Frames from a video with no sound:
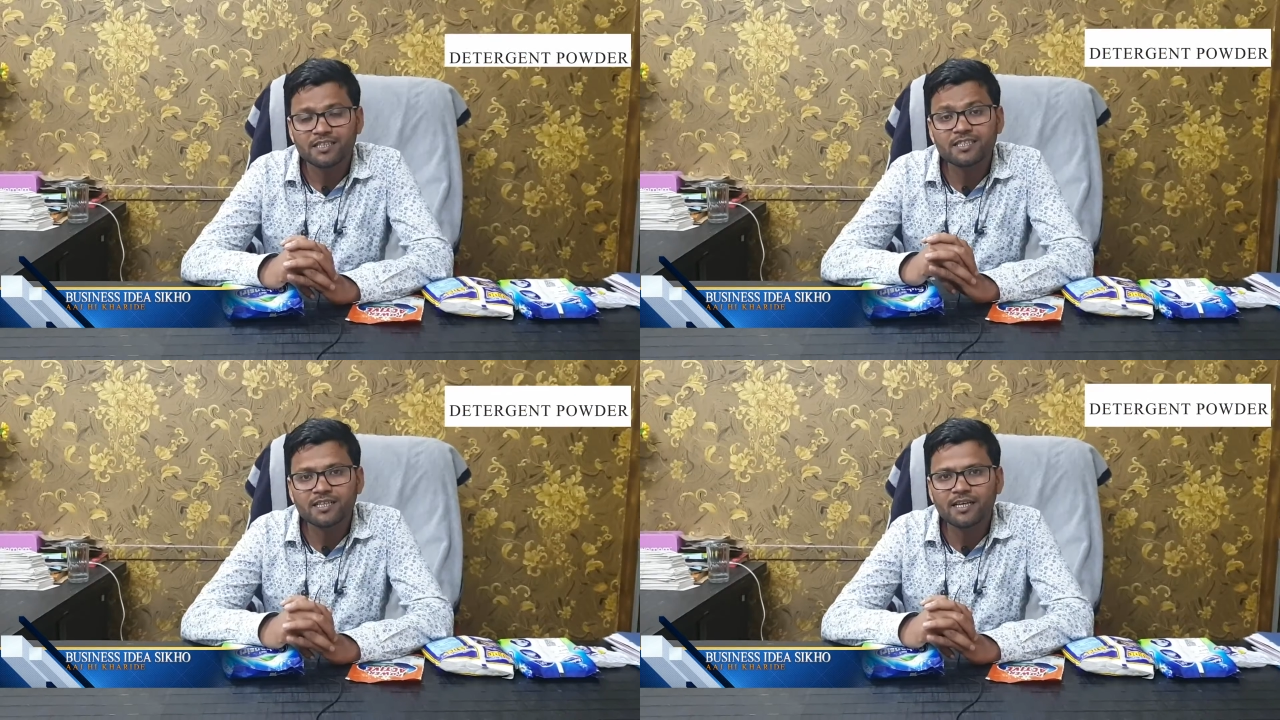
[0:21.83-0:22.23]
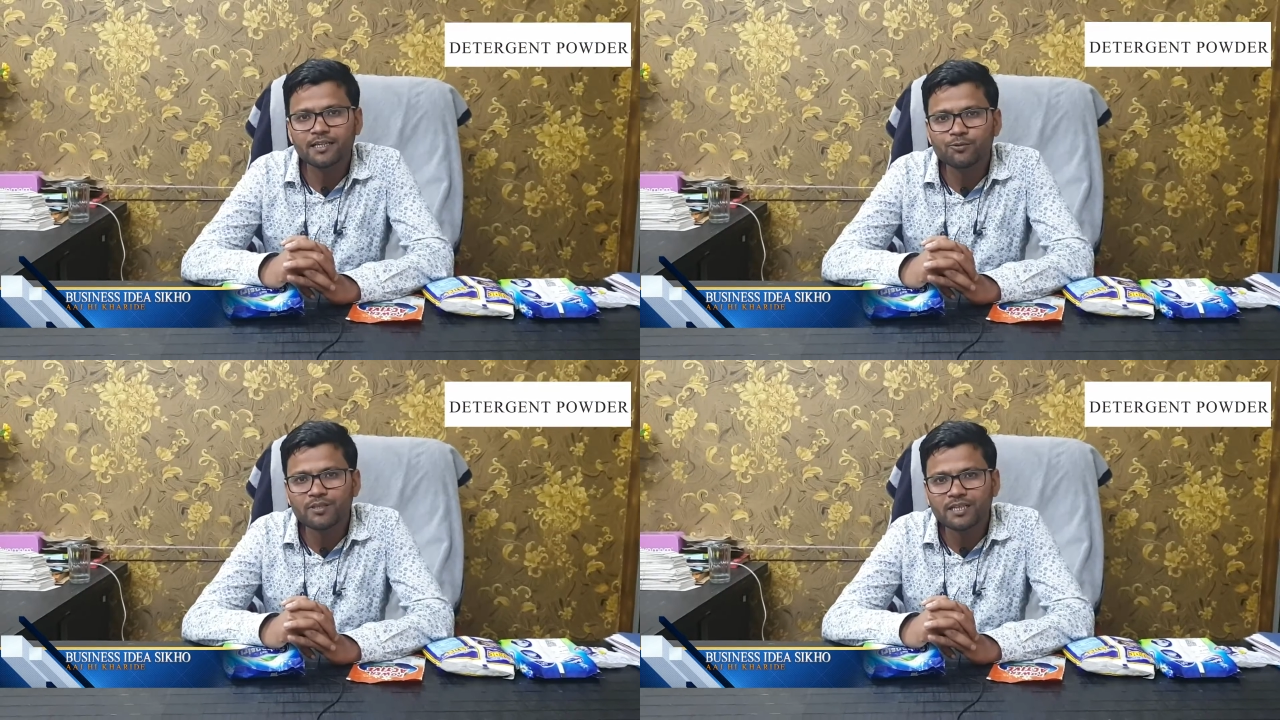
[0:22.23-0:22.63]
इसलिए
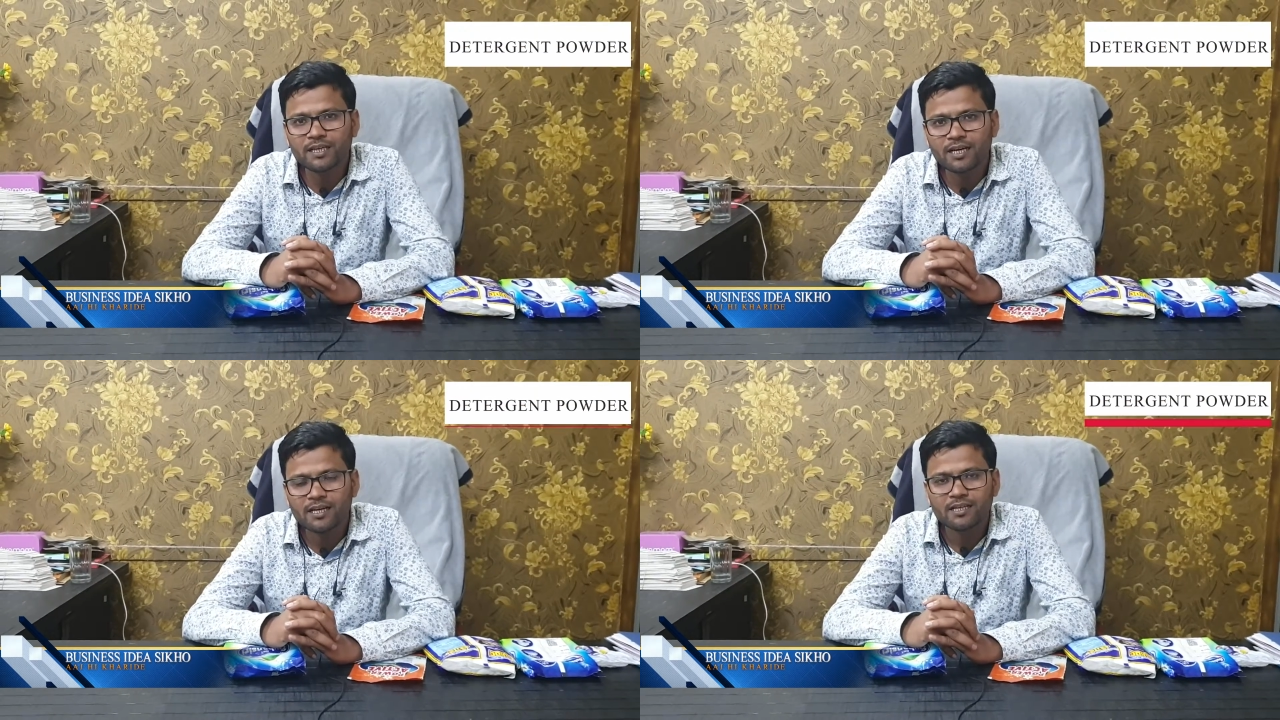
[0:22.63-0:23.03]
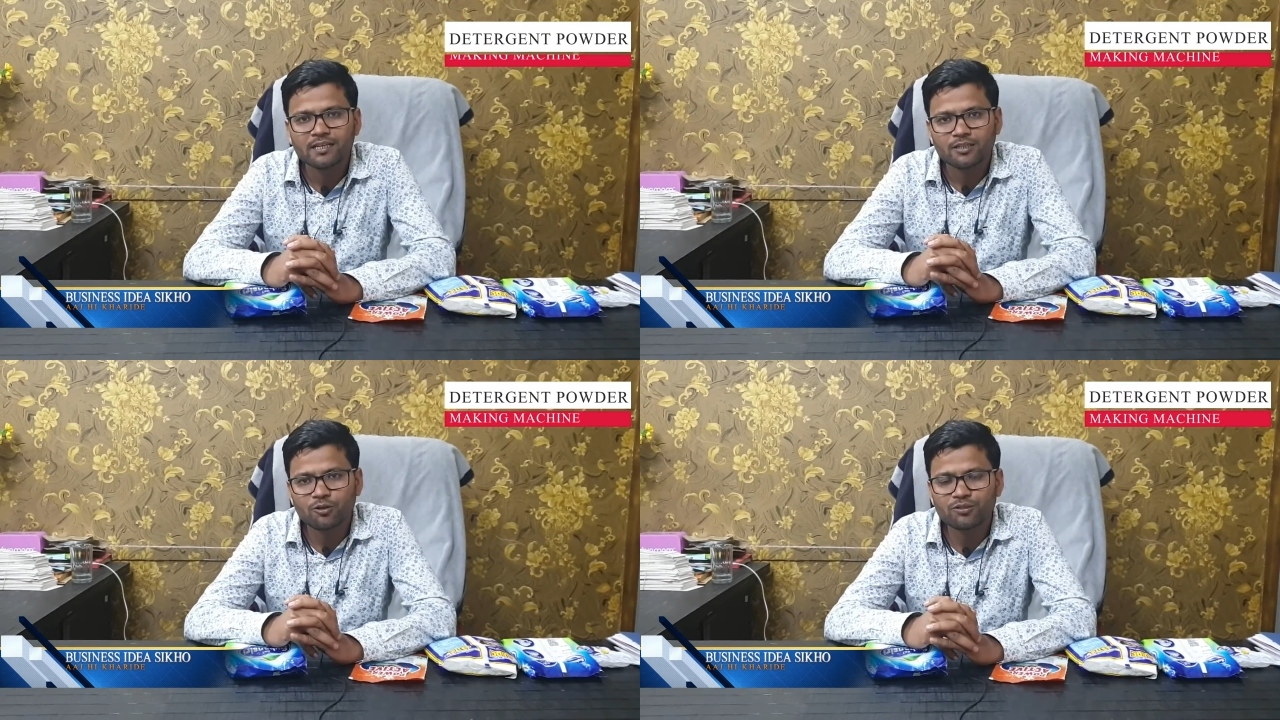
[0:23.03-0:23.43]
यूनिक है
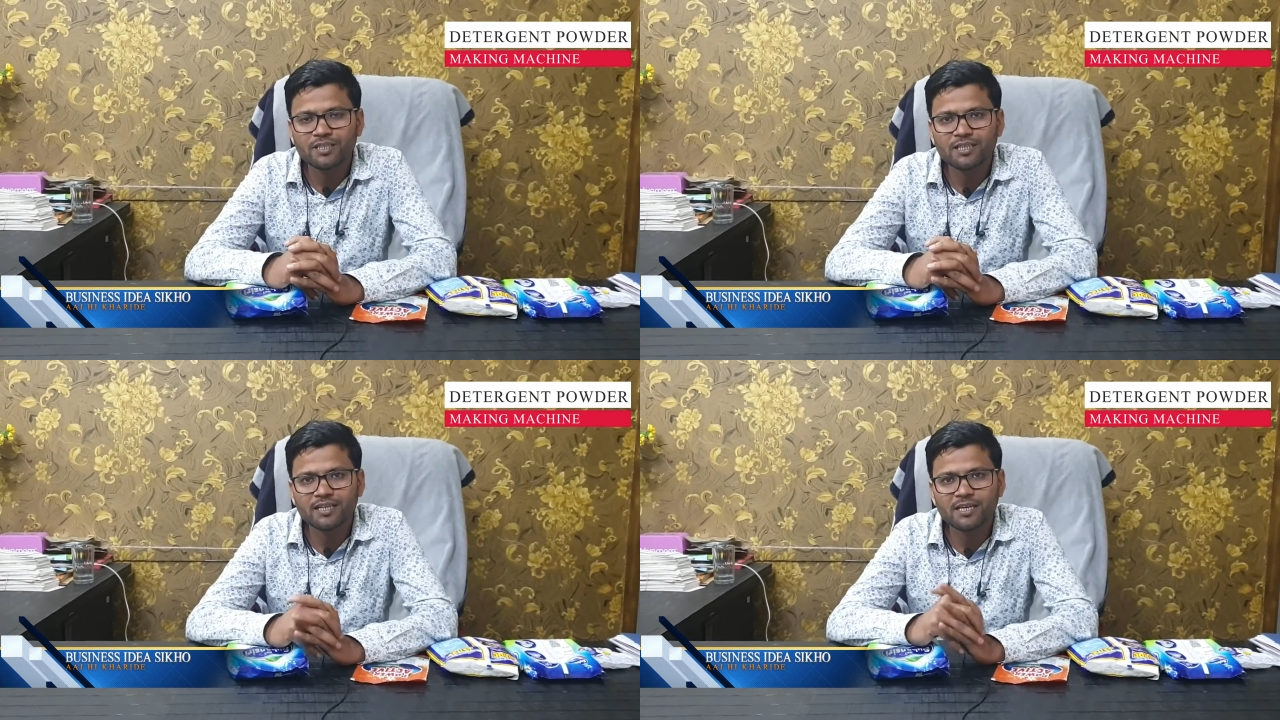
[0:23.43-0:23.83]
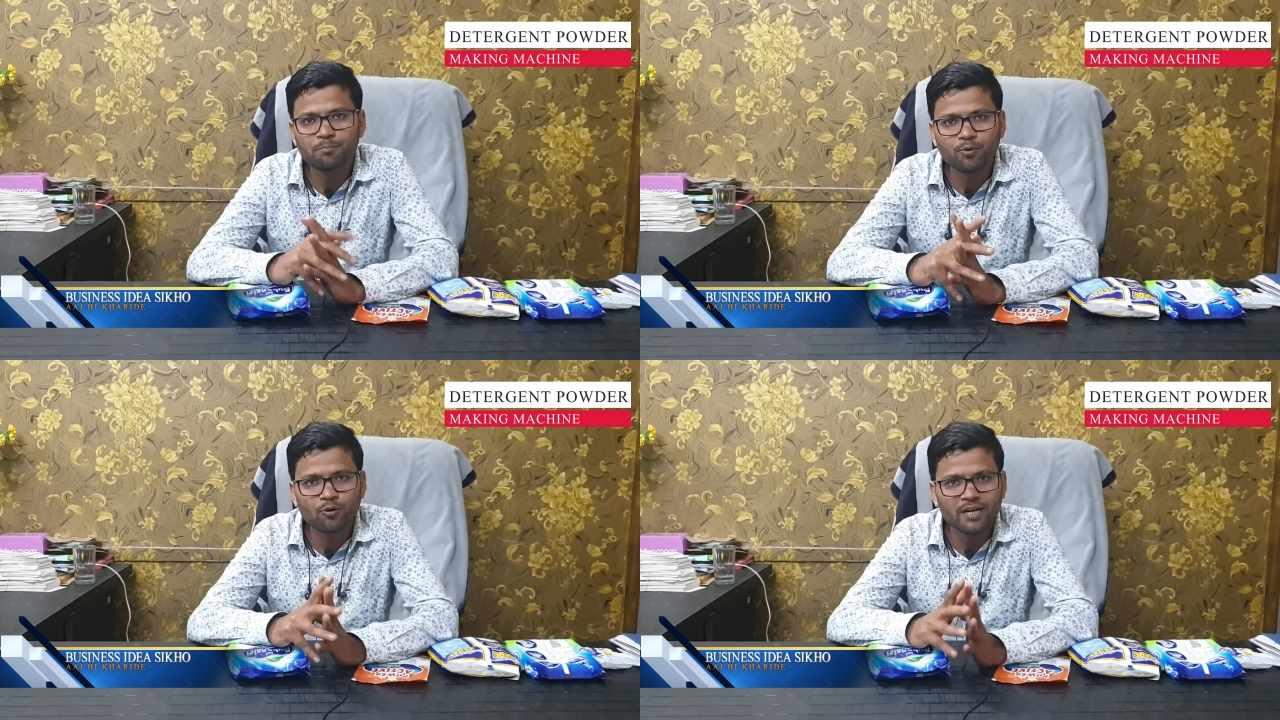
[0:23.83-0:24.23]
क्योंकि ये
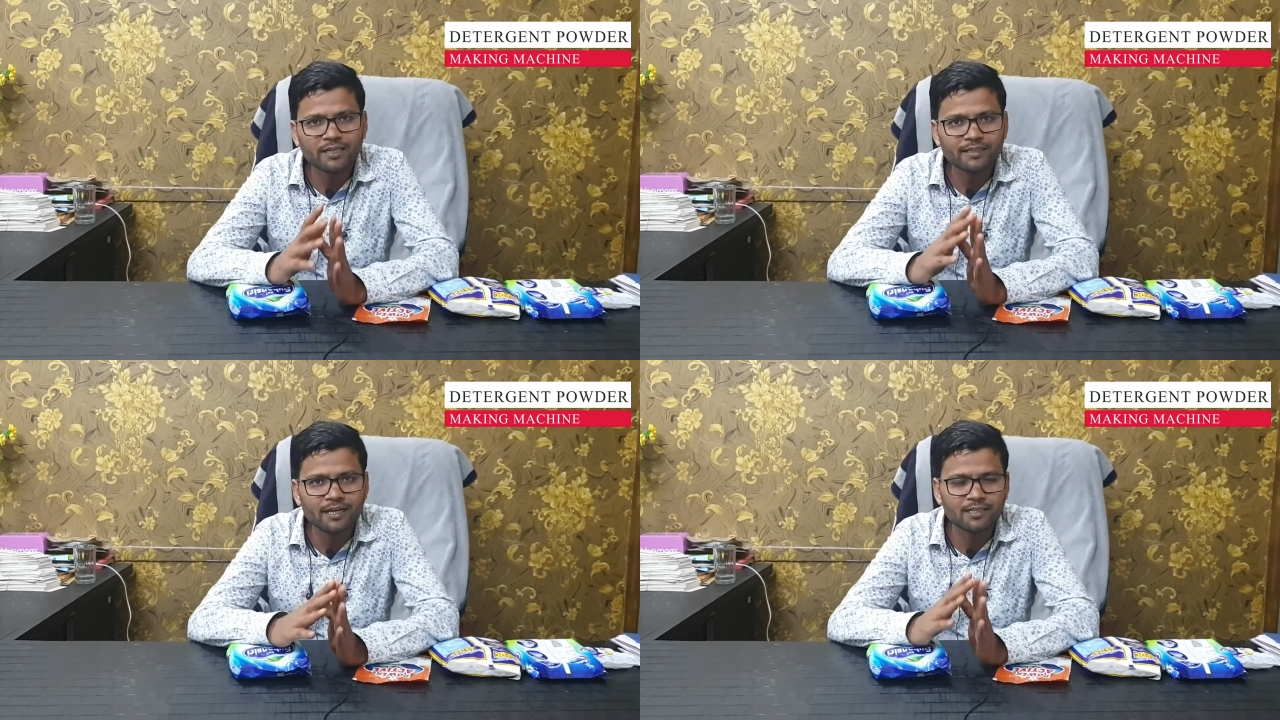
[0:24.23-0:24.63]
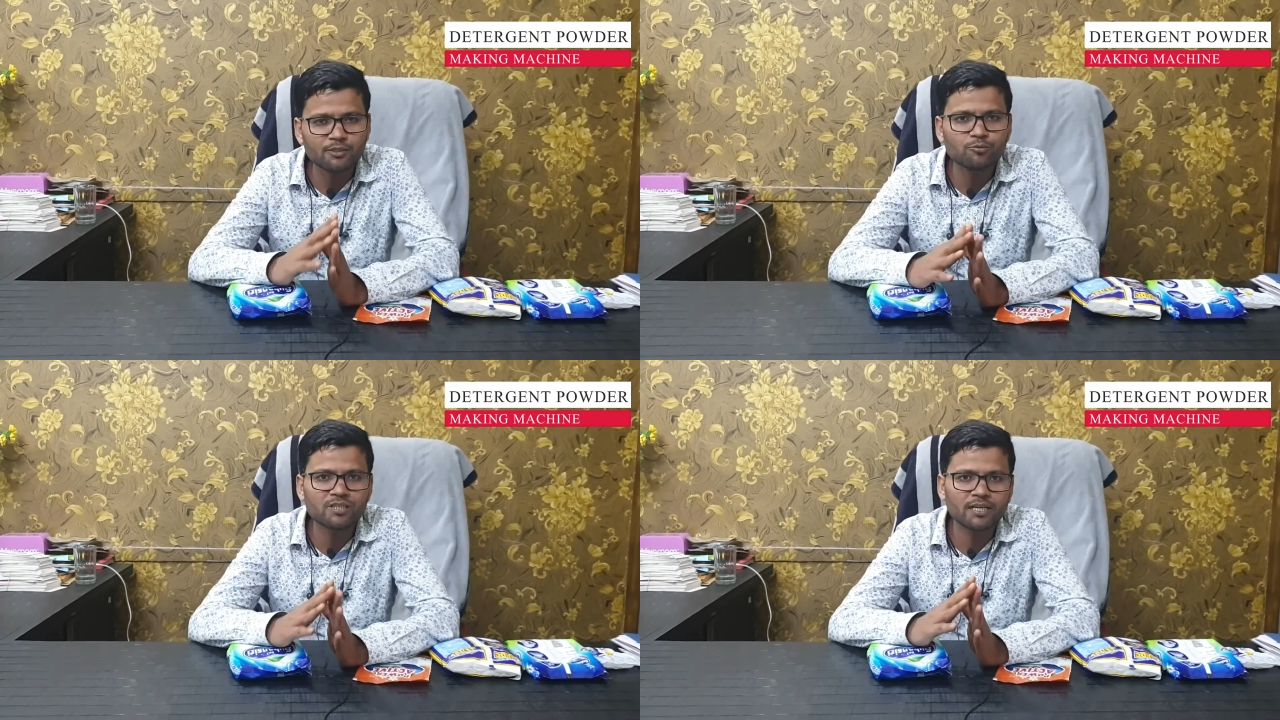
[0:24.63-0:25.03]
प्रोडक्ट का
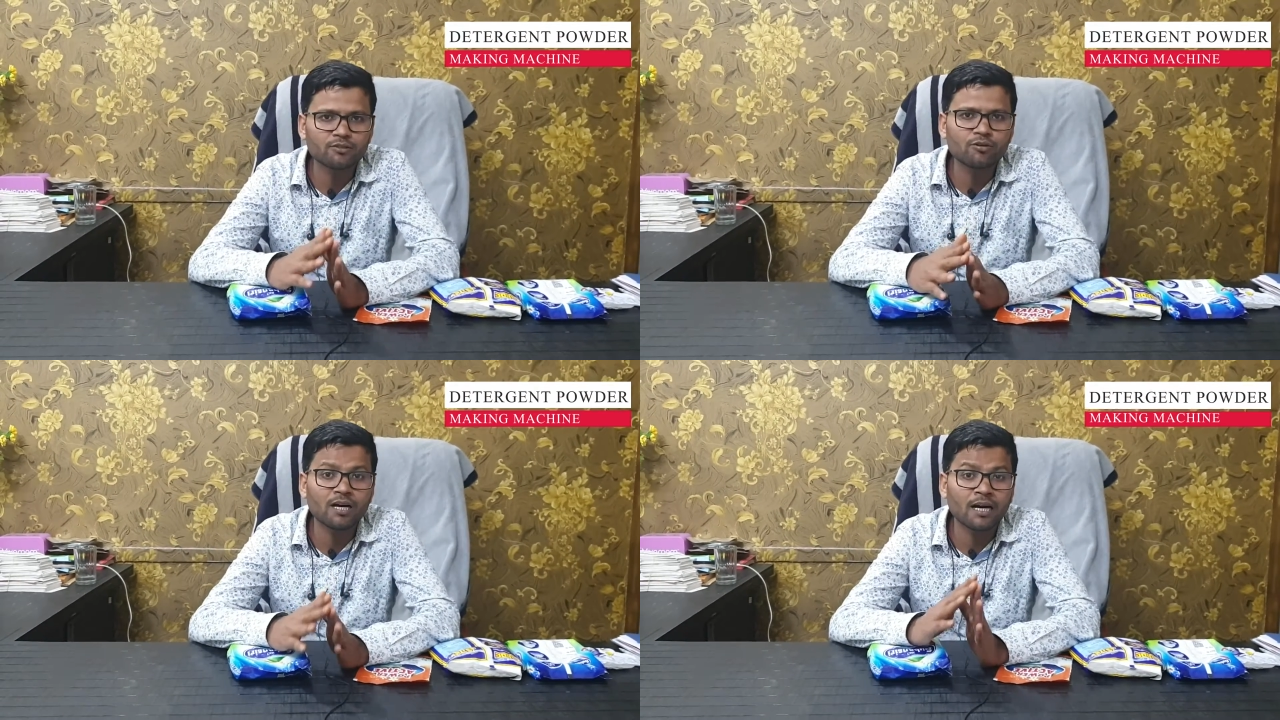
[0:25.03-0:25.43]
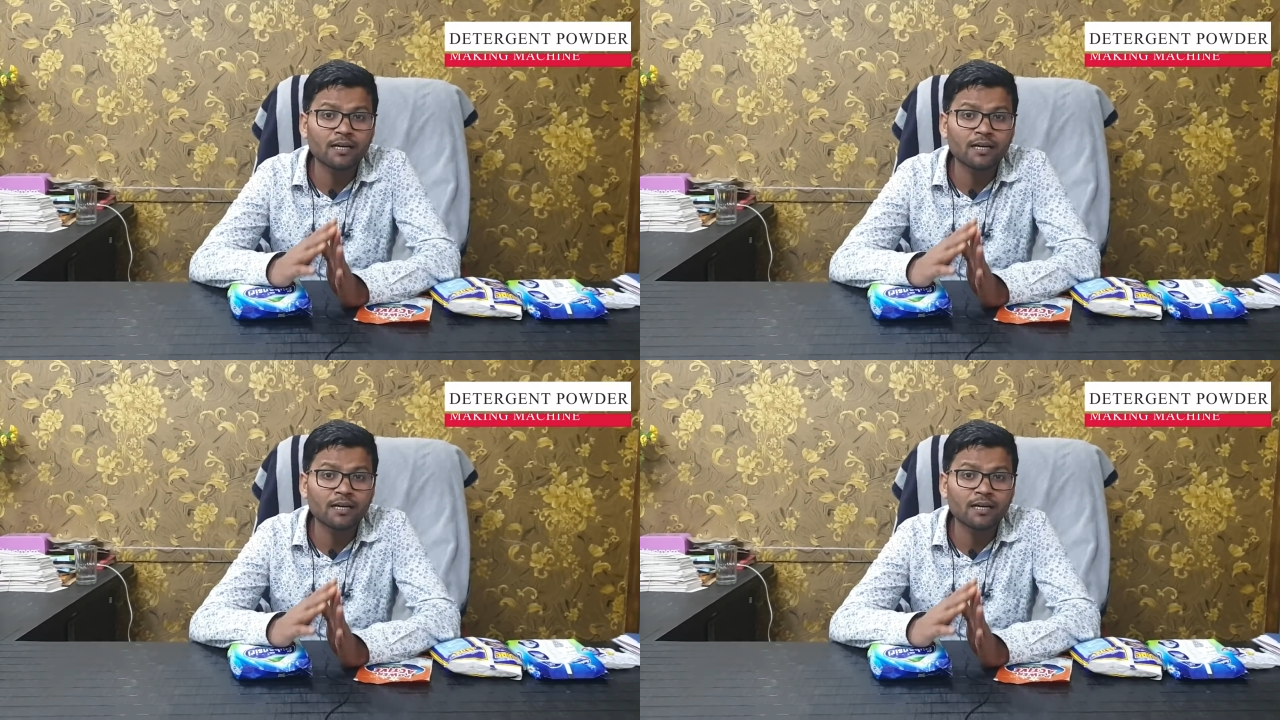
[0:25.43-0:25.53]
यूज़ है जो